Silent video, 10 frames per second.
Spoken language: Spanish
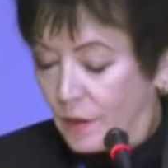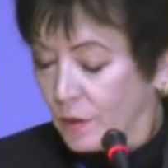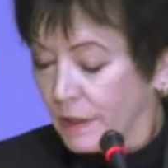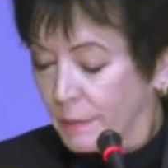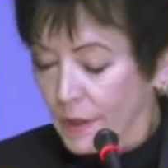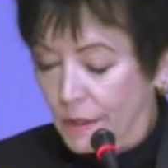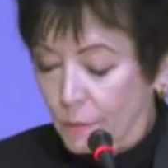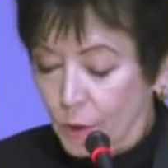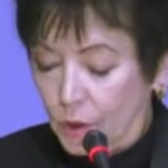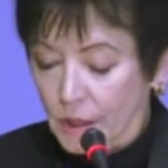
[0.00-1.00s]
tuvimos
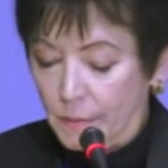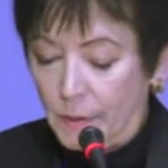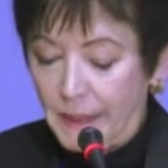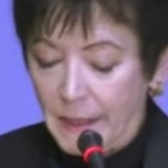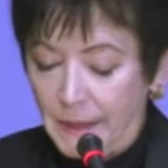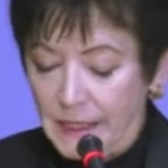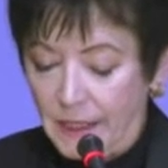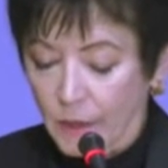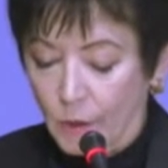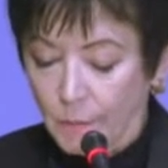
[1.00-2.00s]
muchos problemas
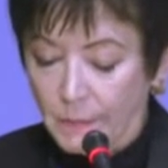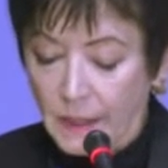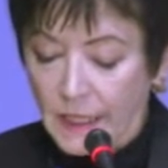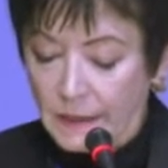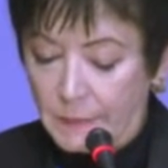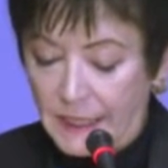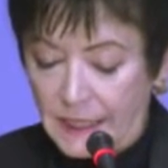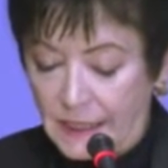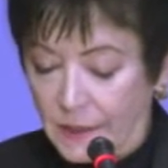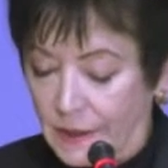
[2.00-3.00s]
de
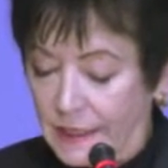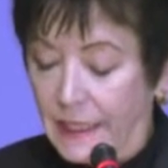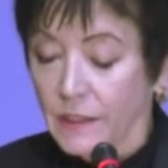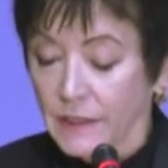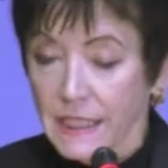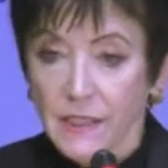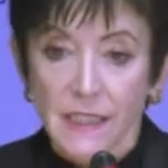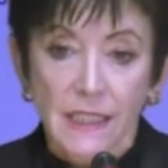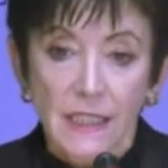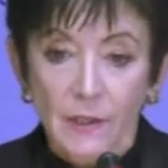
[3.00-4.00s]
contaminación en
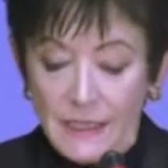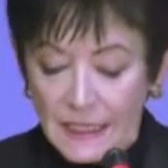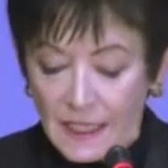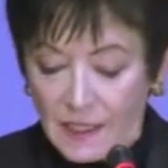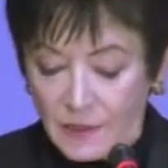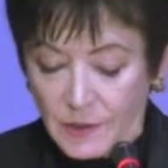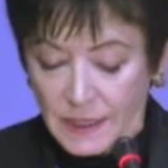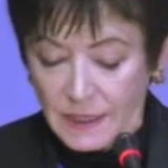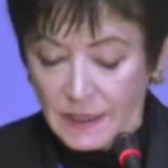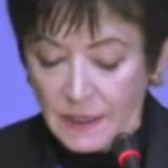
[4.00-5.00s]
nuestros ríos y
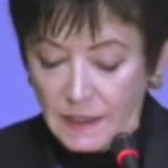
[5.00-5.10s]
lagos.